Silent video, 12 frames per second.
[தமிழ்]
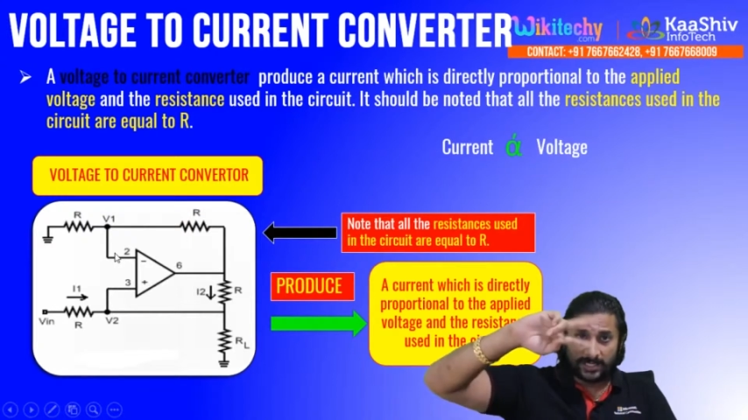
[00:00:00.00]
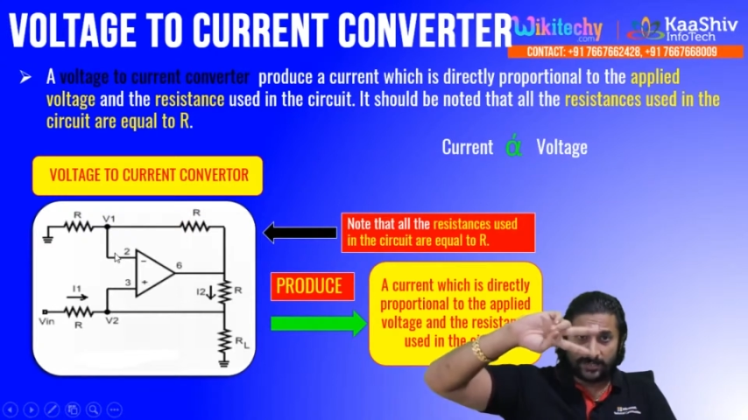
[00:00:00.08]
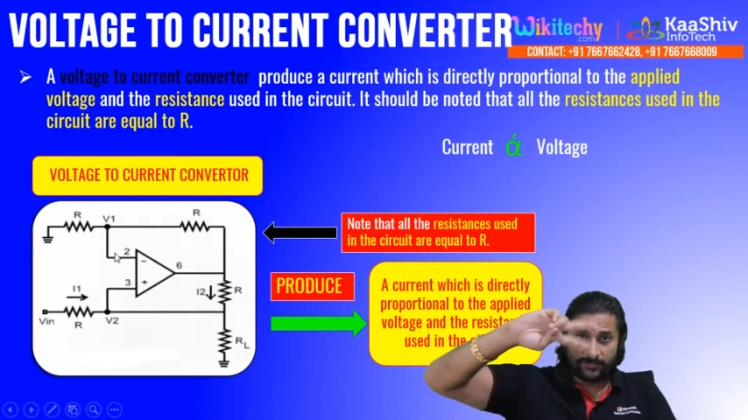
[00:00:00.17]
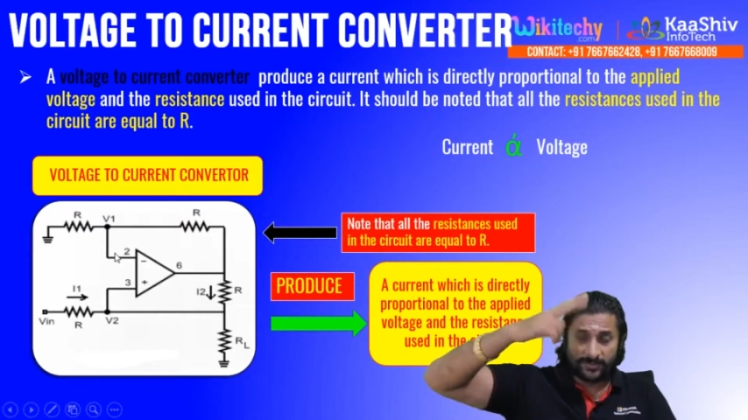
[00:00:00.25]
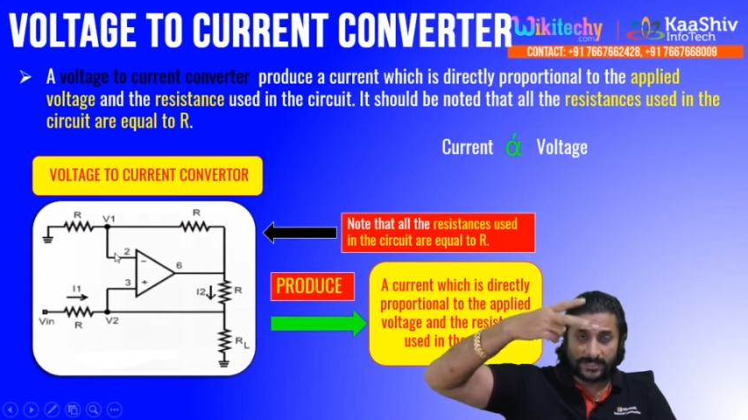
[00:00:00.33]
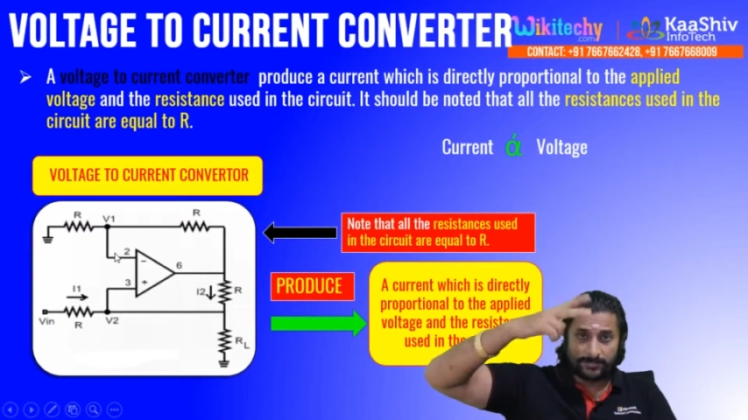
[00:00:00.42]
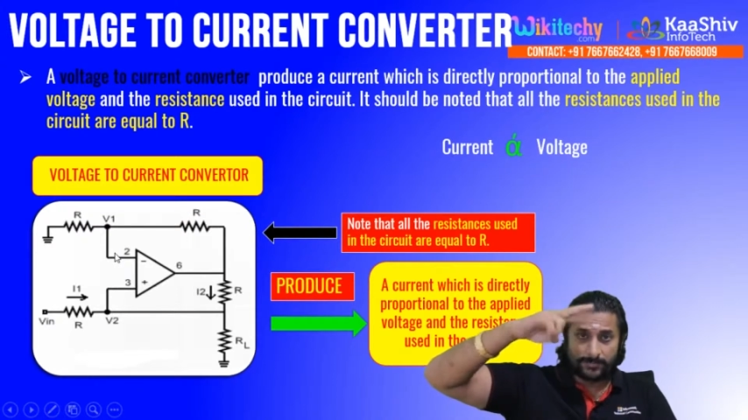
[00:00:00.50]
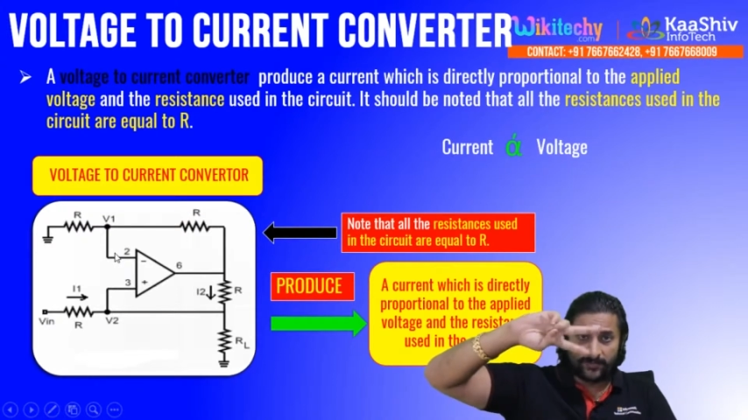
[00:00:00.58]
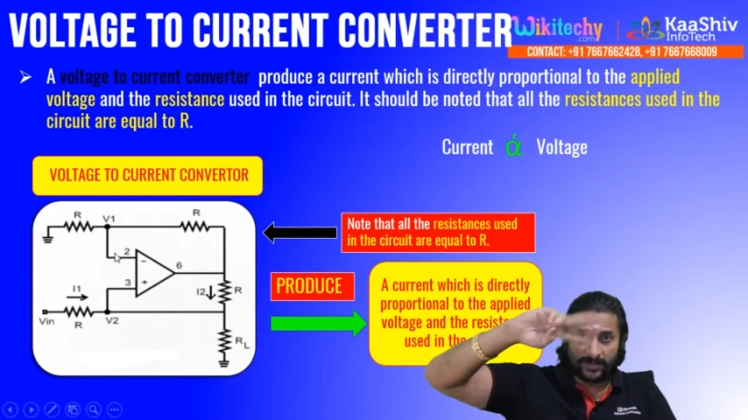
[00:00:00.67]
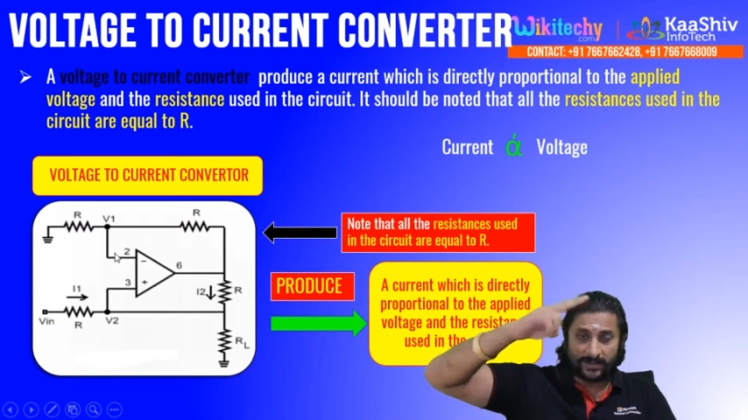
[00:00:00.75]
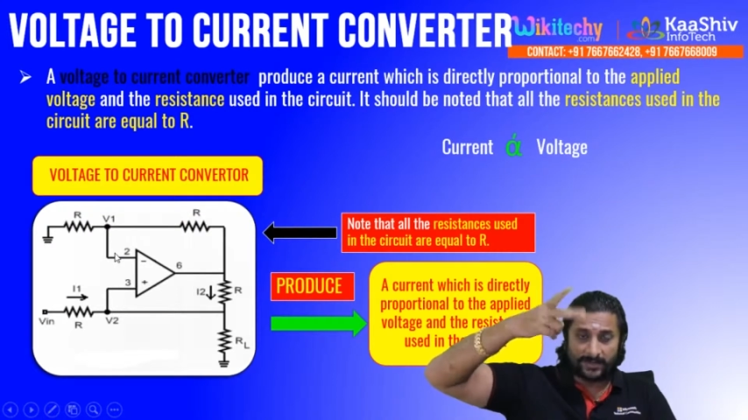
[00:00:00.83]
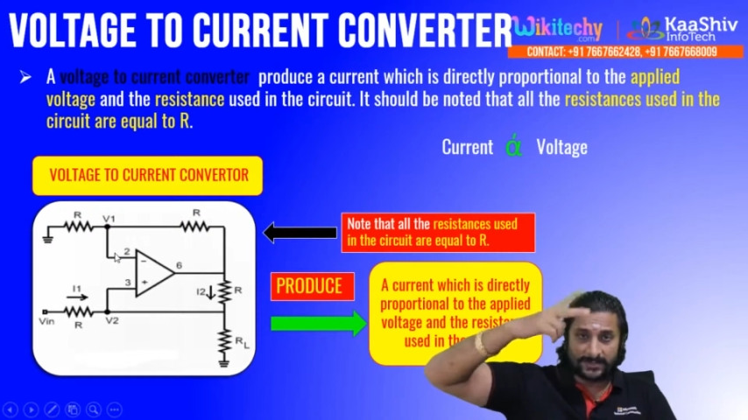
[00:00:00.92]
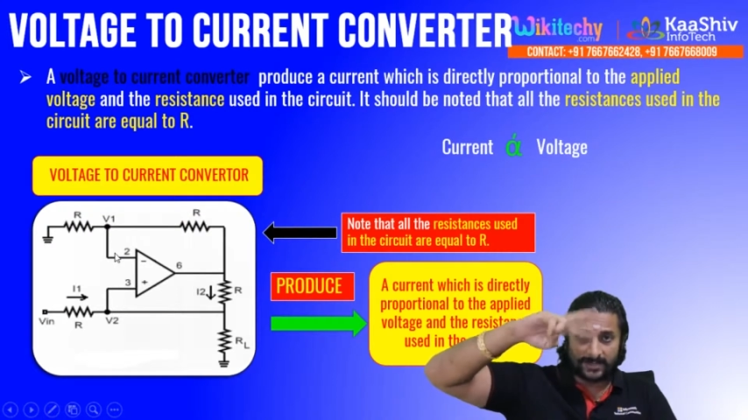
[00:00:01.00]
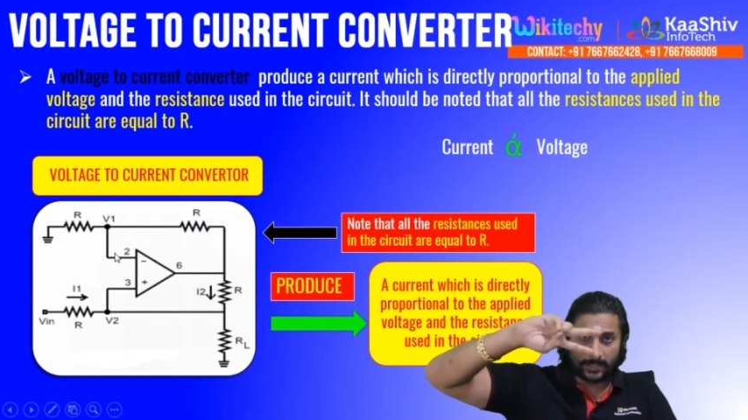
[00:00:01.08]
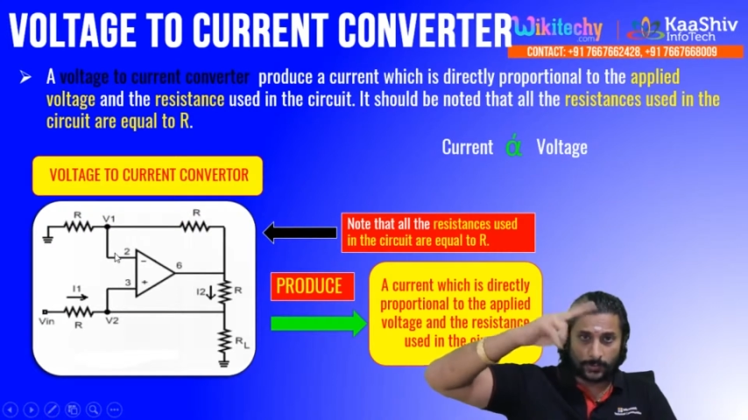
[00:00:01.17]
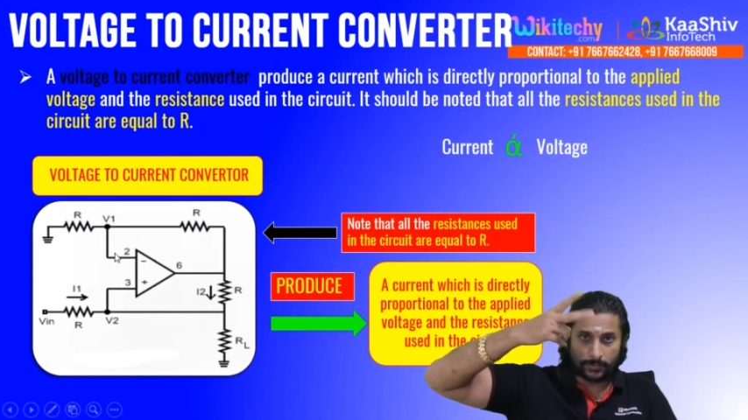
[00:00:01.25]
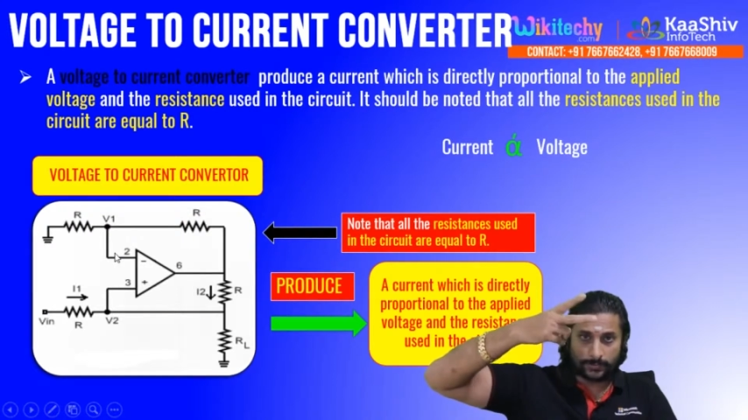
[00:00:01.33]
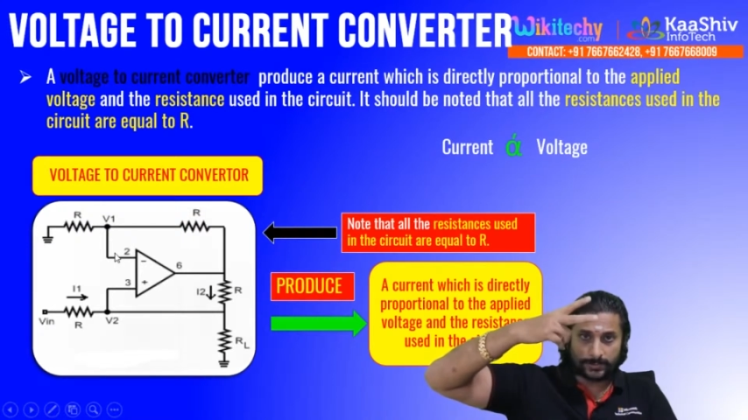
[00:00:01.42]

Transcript: டிஃப்ரென்ஸ் பிட்வீன் த சர்க்கியூட்